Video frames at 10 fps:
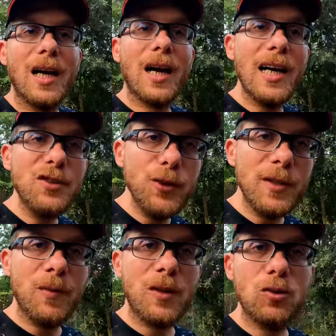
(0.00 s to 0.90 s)

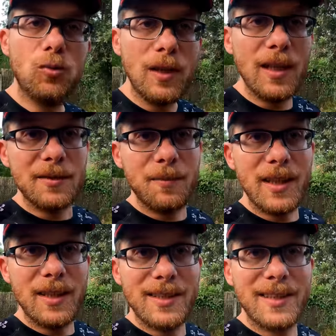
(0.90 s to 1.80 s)
gratuitement toute la semaine,